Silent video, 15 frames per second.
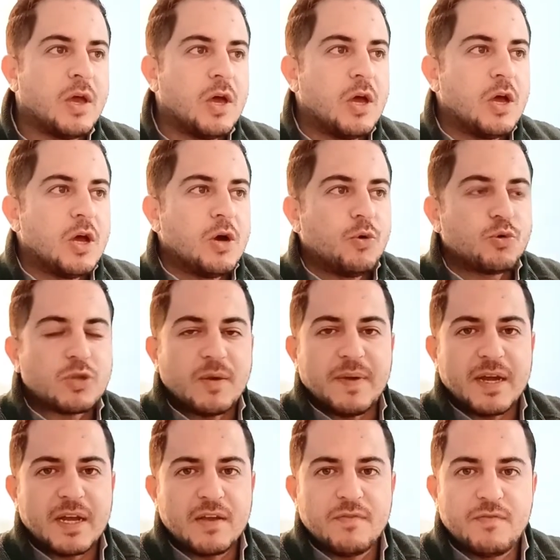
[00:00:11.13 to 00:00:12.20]
وطبعا كان
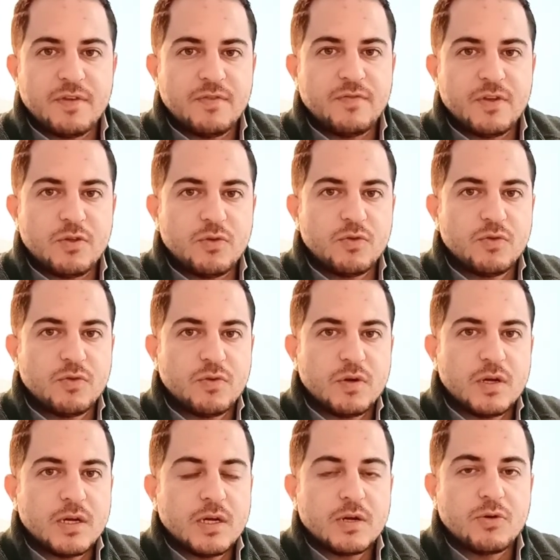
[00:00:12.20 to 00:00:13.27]
في فيديو آه
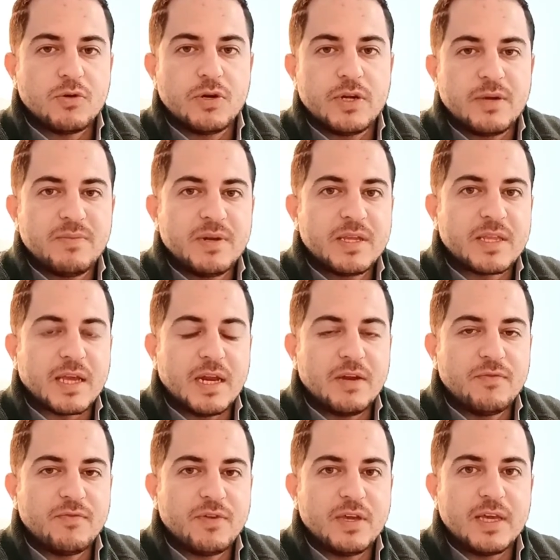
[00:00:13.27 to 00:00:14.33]
كنا بنتكلم
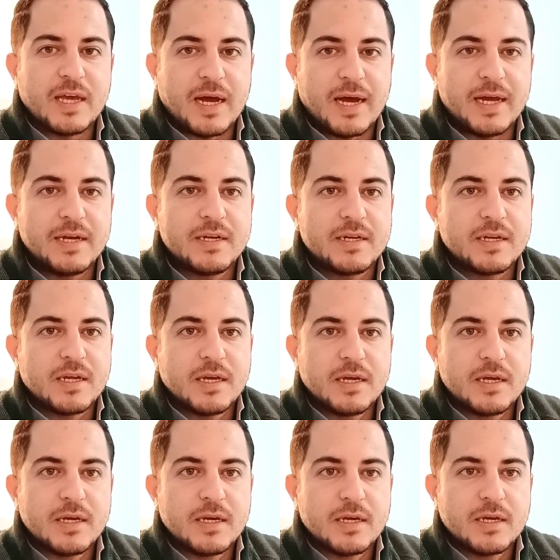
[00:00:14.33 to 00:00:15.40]
فيه عن
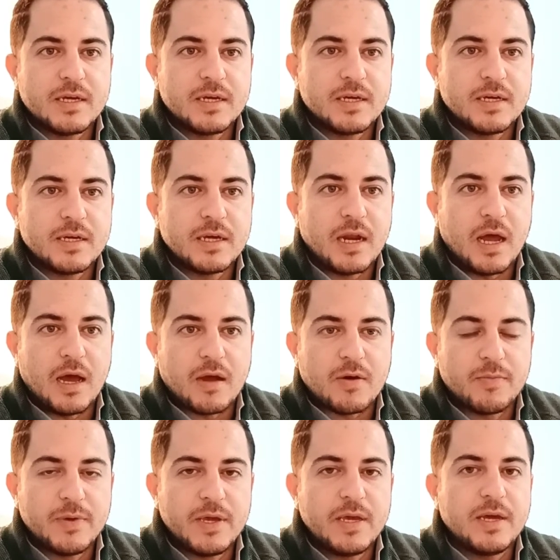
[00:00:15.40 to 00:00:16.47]
آه
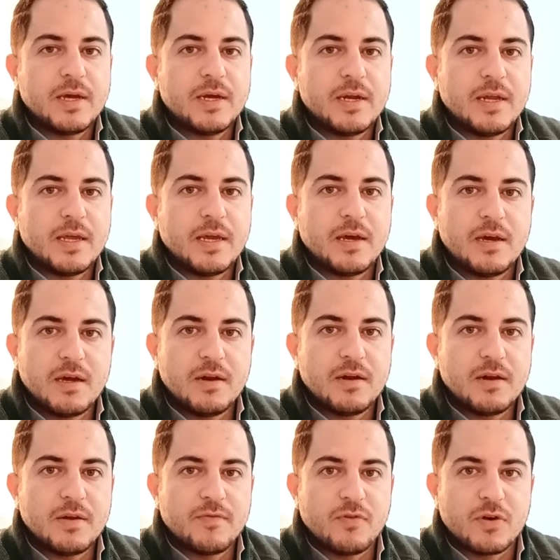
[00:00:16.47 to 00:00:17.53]
العربيه اللي هي
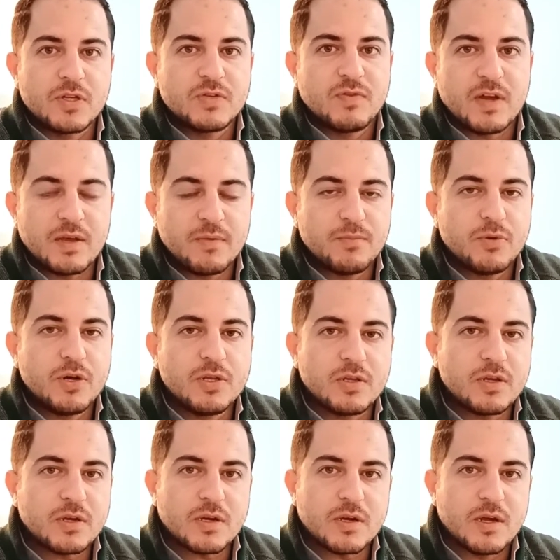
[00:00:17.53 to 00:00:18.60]
الفولكس فاجن بوينتر
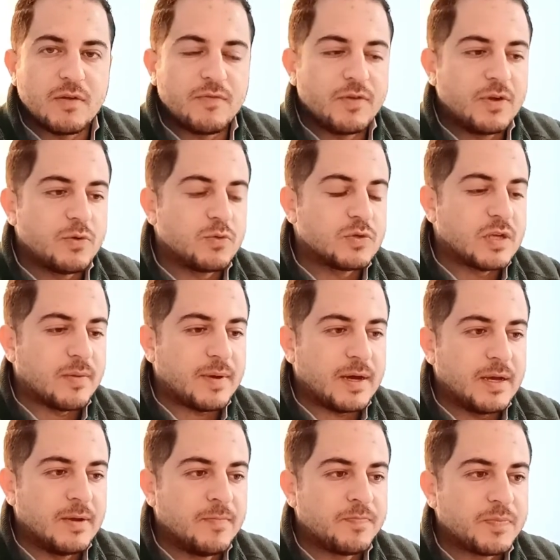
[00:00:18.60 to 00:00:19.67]
2007
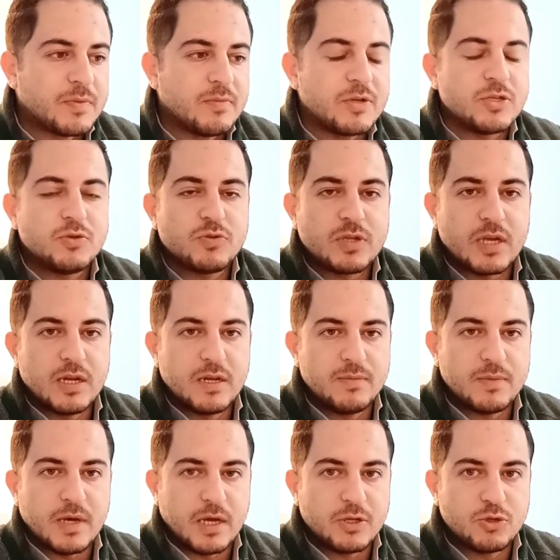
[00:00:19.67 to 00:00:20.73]
ماشي واتكلمنا عن
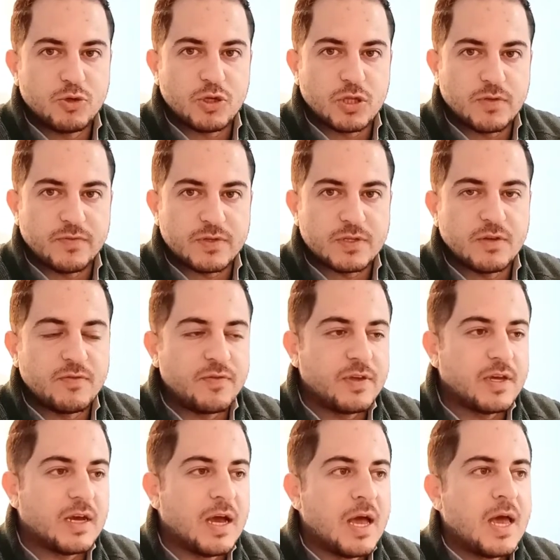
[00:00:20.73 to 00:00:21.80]
شويه تفاصيل فيها
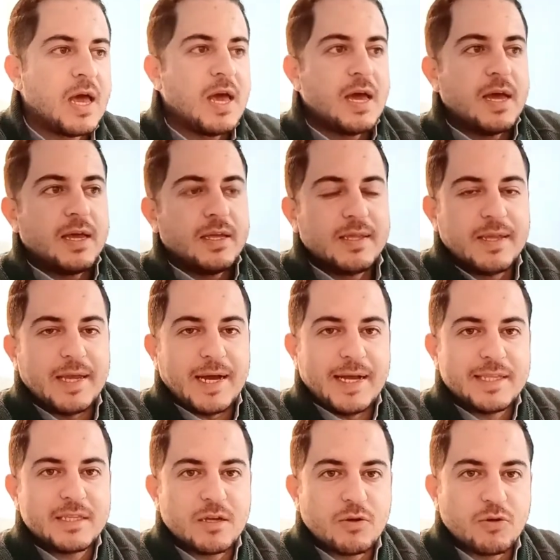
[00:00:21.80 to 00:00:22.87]
دي عن
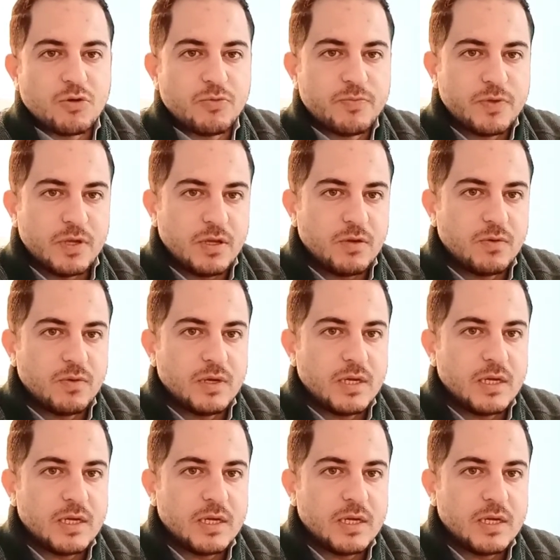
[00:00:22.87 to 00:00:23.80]
تجربتي واتمنى